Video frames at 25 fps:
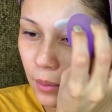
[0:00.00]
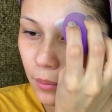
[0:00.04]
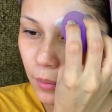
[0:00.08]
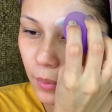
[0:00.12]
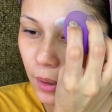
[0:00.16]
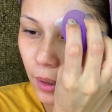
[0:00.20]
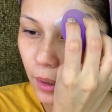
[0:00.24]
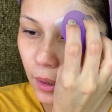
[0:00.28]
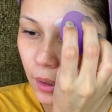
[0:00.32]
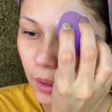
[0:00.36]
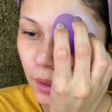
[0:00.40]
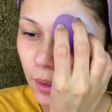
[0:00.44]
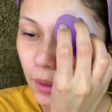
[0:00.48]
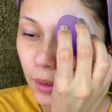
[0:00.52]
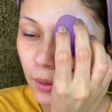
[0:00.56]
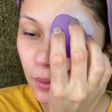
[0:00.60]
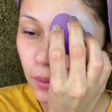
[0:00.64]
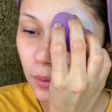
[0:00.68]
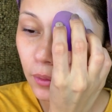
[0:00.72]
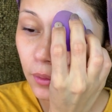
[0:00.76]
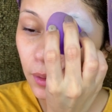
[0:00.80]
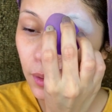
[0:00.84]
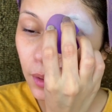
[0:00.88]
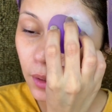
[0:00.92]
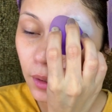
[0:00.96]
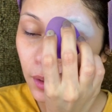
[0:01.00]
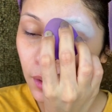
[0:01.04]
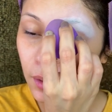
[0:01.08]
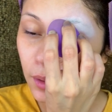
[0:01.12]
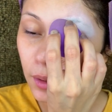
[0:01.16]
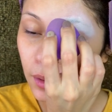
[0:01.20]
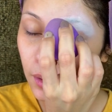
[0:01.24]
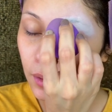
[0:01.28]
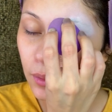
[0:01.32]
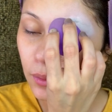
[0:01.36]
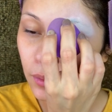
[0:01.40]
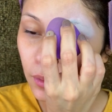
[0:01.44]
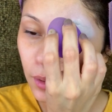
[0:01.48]
amarillo y ahí
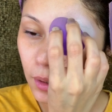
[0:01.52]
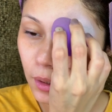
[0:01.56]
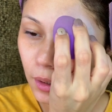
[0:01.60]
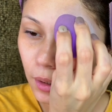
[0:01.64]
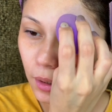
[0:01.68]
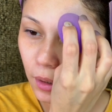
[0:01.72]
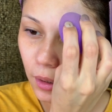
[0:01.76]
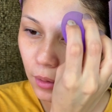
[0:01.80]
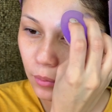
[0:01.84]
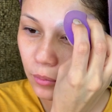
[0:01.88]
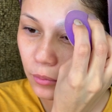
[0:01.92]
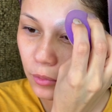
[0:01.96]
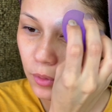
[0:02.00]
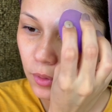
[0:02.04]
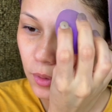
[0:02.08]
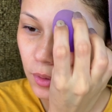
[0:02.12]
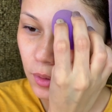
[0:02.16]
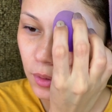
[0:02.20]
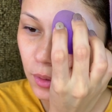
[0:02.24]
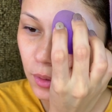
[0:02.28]
ya lo dejamos